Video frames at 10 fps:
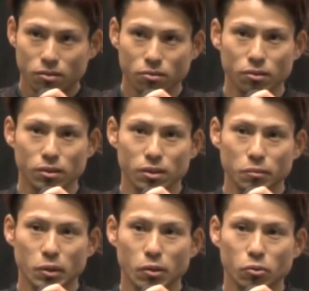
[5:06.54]
そうですね
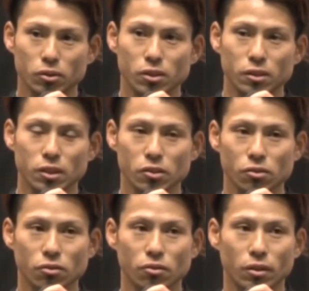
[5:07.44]
まあ今年
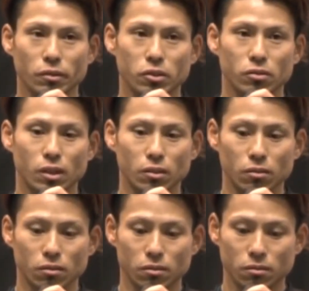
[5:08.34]
2019年はちょっとあ
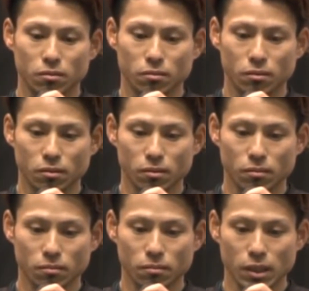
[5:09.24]
の
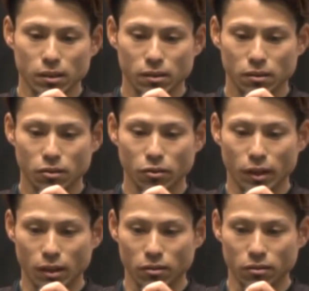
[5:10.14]
まあ去
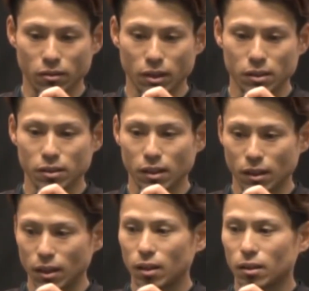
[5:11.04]
年あの英二さ
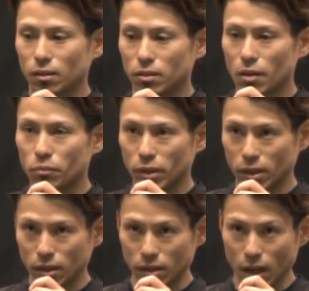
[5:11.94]
んが
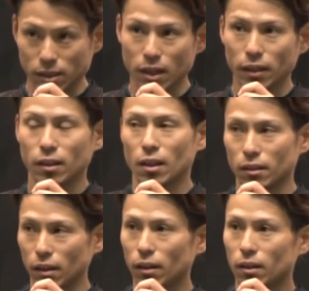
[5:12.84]
グランプリ走られてた
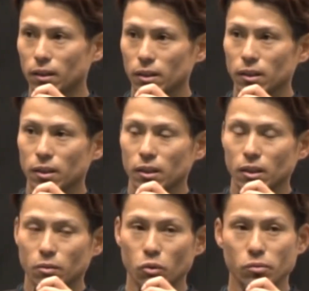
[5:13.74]
んで、うん
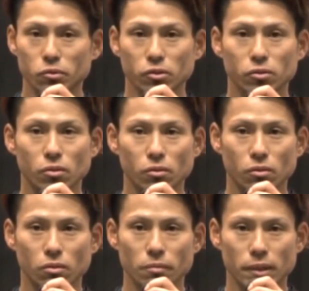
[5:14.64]
僕もちょっとそ
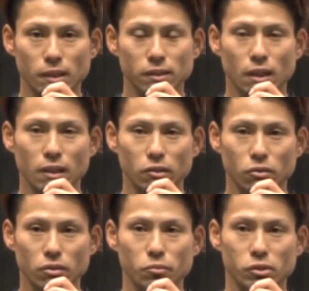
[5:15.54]
こを目指したいな
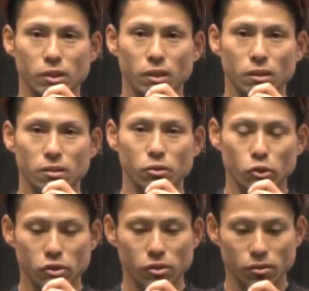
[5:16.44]
という気持ちがす
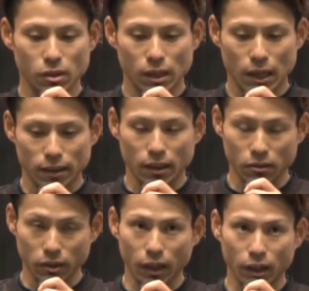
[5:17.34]
ごい強かった
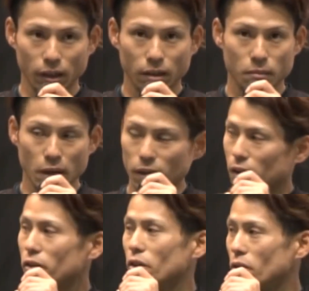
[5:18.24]
ので、はい、まあ、
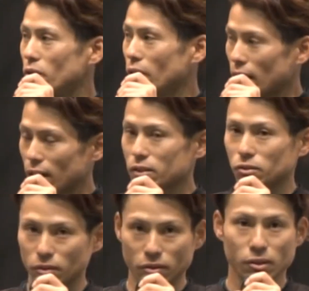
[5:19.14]
減量から
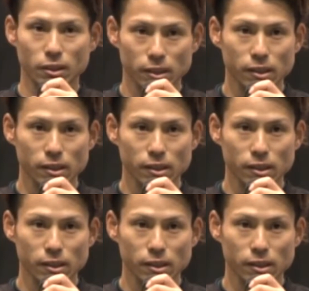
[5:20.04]
ちょっと